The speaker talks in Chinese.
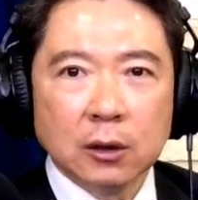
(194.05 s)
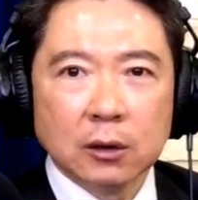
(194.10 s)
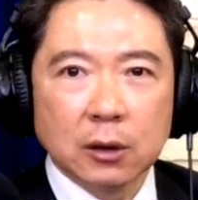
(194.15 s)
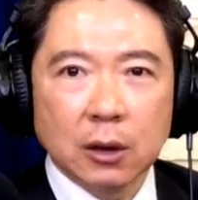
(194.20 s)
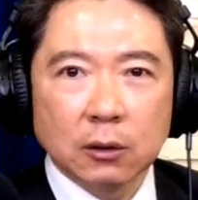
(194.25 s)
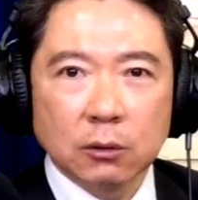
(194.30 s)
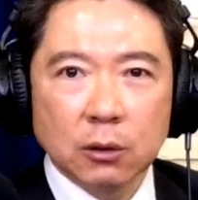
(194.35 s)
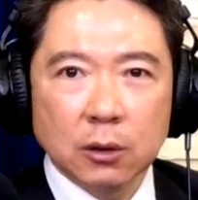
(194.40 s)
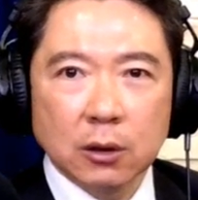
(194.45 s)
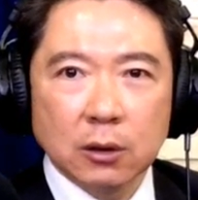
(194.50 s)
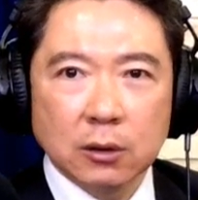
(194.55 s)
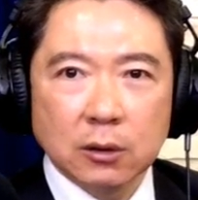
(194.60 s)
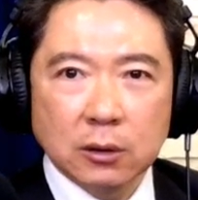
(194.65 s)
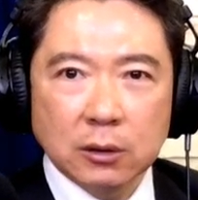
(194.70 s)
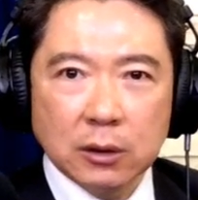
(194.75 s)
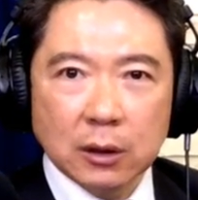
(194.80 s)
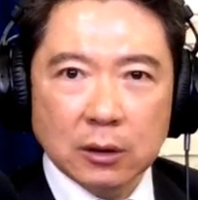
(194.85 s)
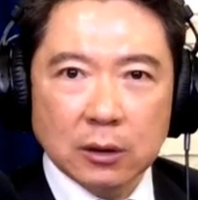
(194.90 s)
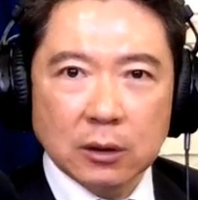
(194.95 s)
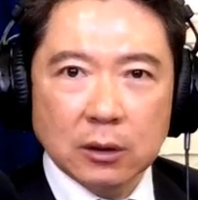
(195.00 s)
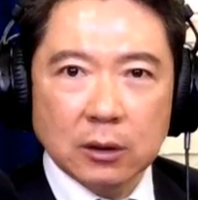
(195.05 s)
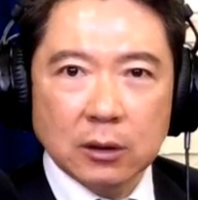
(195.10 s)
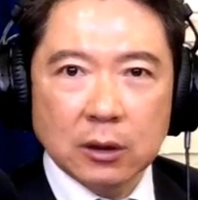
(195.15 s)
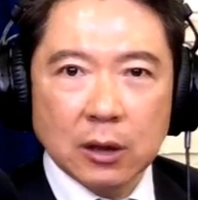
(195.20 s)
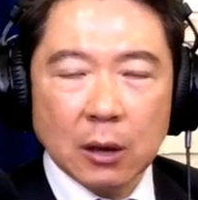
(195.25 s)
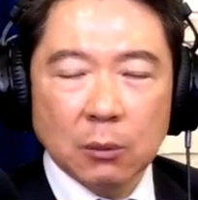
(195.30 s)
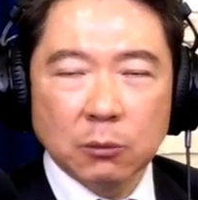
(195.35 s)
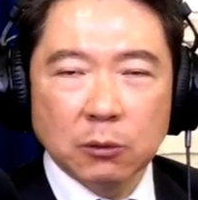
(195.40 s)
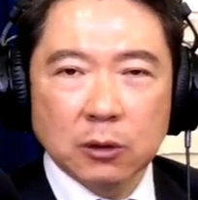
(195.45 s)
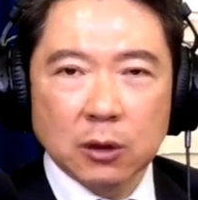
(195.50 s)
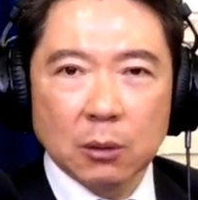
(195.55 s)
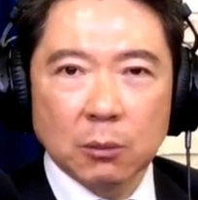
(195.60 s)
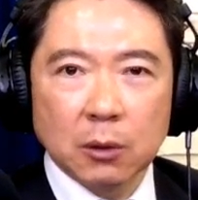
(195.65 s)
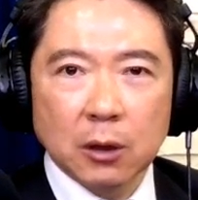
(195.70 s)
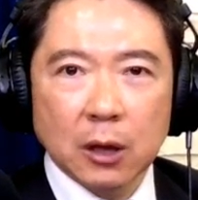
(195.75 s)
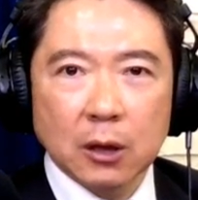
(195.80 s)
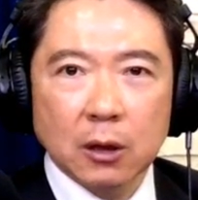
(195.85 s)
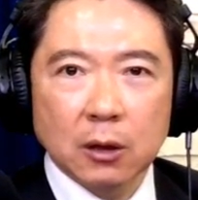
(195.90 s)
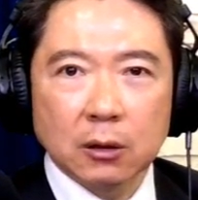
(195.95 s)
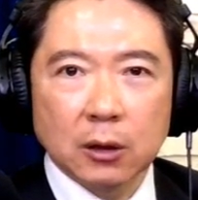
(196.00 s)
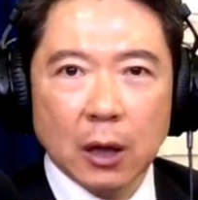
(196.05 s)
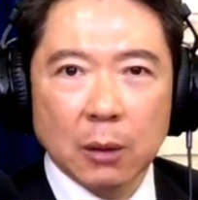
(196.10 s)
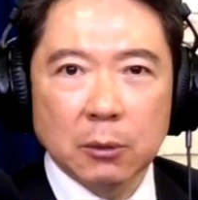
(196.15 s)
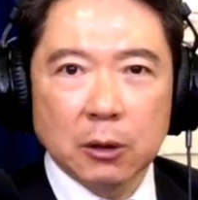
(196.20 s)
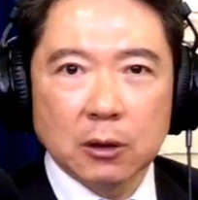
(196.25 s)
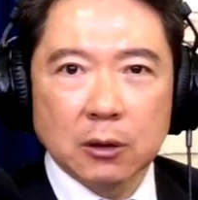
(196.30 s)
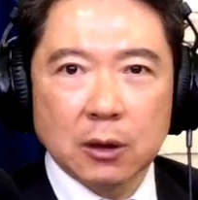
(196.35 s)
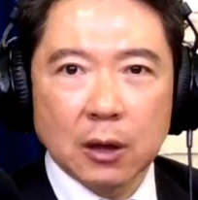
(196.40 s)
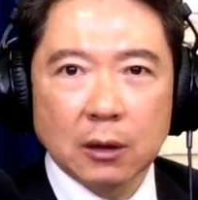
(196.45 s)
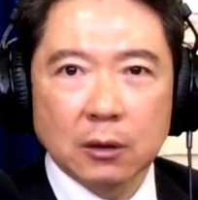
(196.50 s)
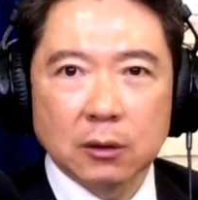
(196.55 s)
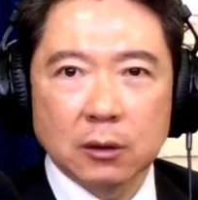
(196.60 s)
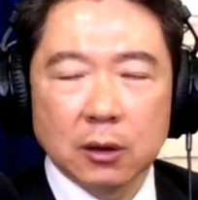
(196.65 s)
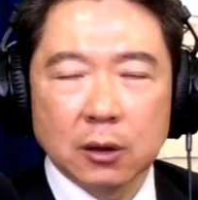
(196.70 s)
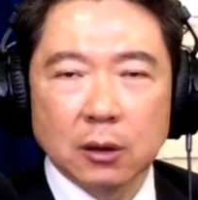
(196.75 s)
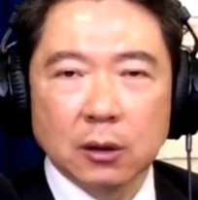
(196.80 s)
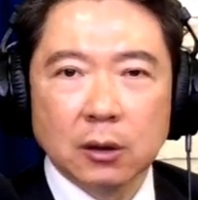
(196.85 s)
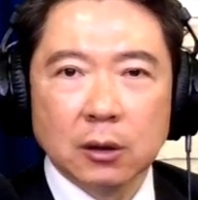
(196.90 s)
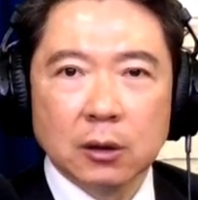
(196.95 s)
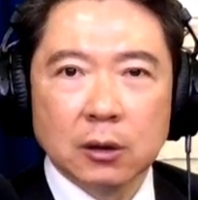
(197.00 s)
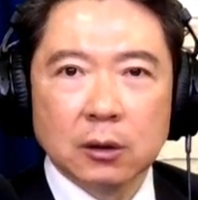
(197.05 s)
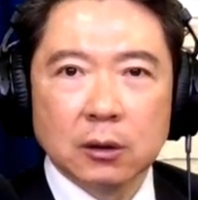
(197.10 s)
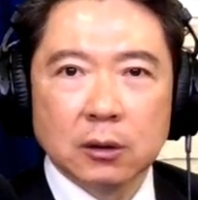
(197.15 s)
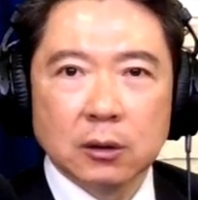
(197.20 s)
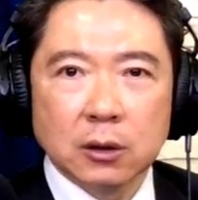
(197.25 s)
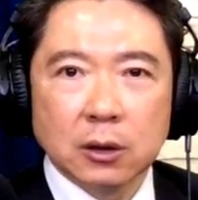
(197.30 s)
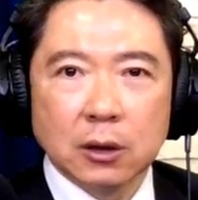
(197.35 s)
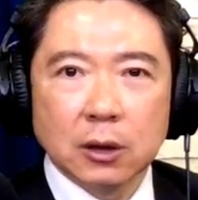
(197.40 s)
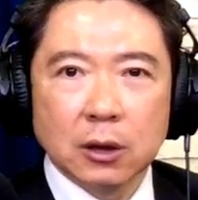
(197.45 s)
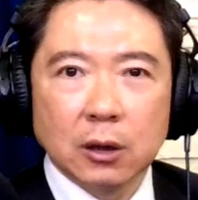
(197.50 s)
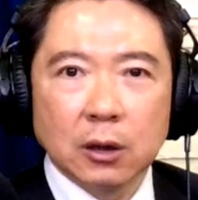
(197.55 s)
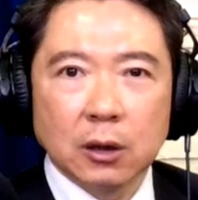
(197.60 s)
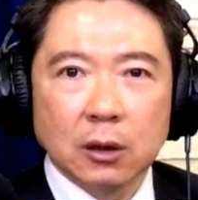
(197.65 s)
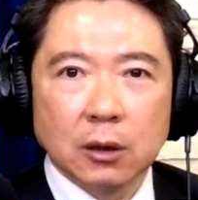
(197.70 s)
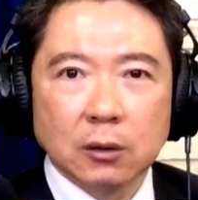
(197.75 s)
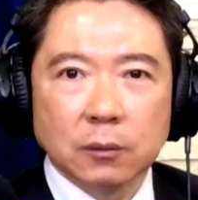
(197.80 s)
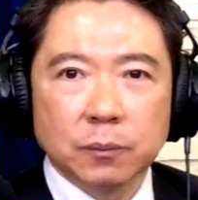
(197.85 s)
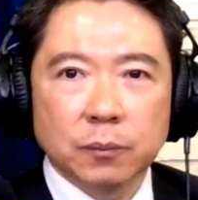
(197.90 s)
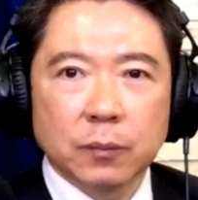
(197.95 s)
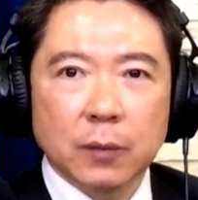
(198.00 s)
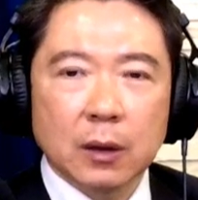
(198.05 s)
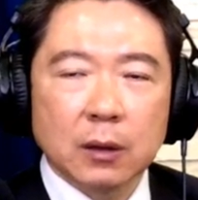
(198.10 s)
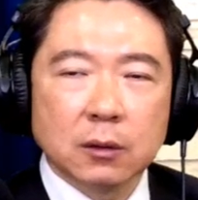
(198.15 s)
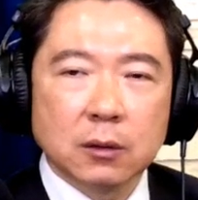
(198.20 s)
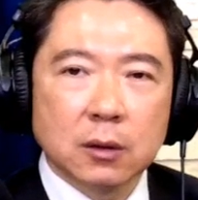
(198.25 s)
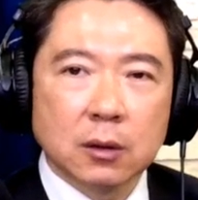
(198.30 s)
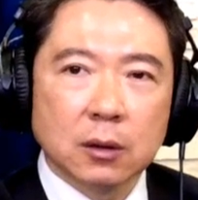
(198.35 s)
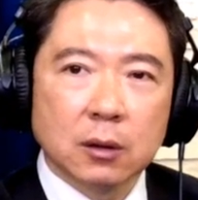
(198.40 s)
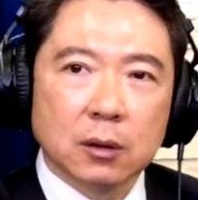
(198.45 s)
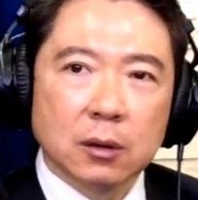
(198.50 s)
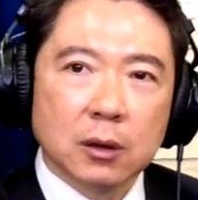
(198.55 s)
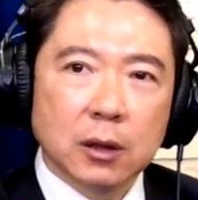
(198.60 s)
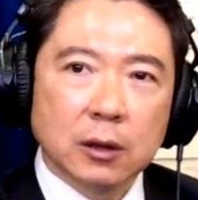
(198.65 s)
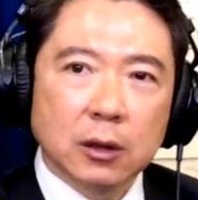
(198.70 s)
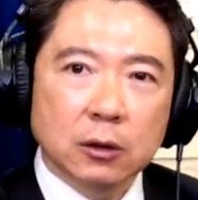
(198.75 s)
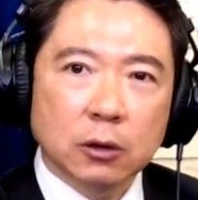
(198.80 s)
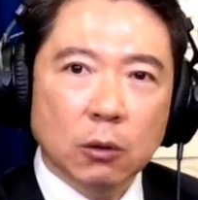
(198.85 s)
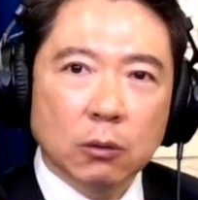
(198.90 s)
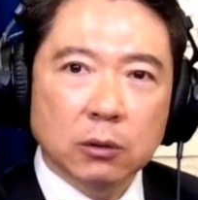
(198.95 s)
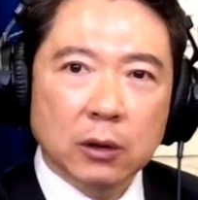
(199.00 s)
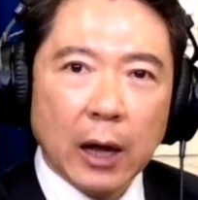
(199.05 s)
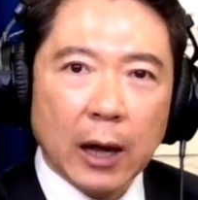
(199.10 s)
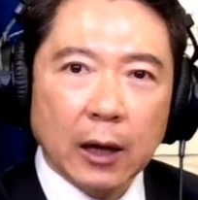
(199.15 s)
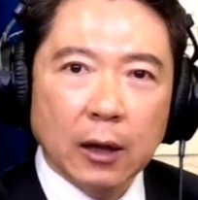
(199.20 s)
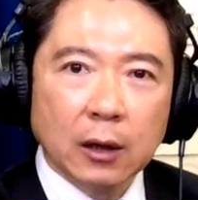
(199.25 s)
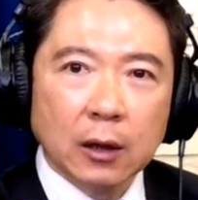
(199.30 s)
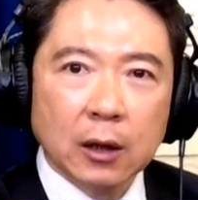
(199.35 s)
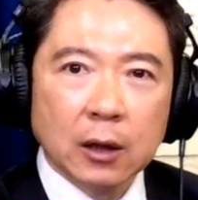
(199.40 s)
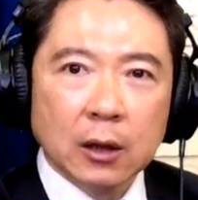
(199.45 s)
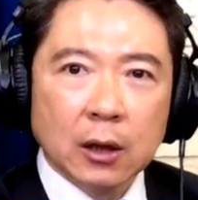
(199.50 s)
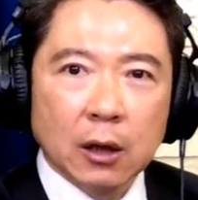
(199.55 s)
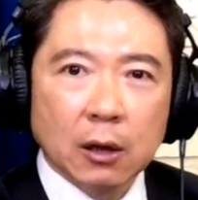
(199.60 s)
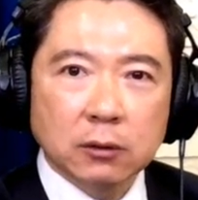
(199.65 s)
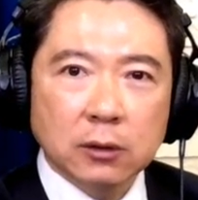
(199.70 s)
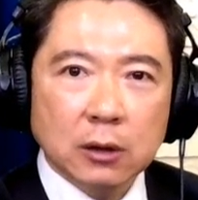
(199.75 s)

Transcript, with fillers: 那所以这是现在目前我们看到台面上的几个这个人的动态，好。